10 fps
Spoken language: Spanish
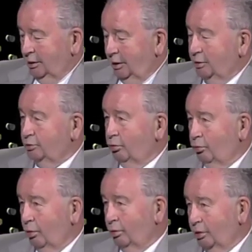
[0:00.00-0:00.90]
que esos
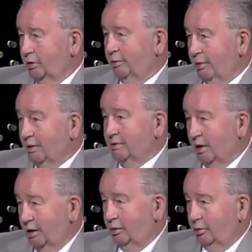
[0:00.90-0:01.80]
jugadores habían
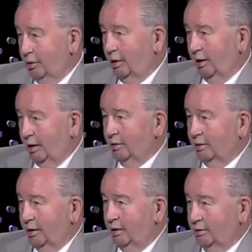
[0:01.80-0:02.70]
salido de las
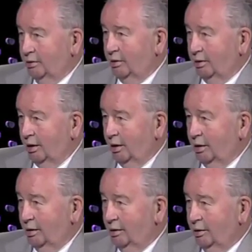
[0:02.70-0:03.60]
canteras de Central.
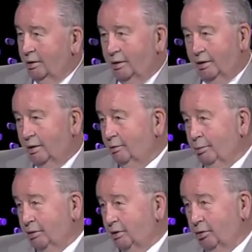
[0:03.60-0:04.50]

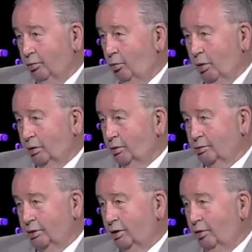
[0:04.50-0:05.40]
Pasaron cuatro o
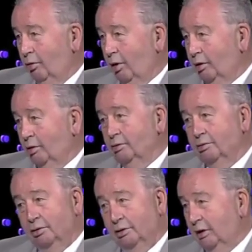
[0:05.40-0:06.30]
cinco años
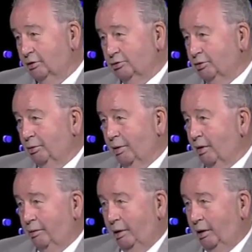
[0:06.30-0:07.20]
y eso se va
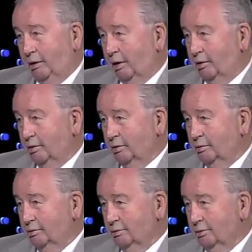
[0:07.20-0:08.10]
debilitando
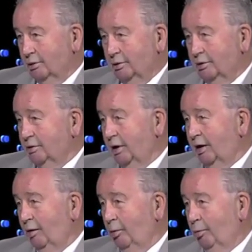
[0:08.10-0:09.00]

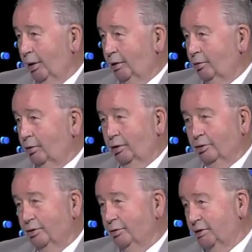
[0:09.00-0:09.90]
llega el momento que
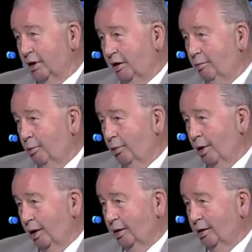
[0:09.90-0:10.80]
no sabes a quién
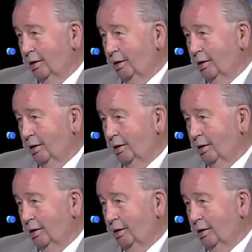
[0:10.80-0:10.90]
poner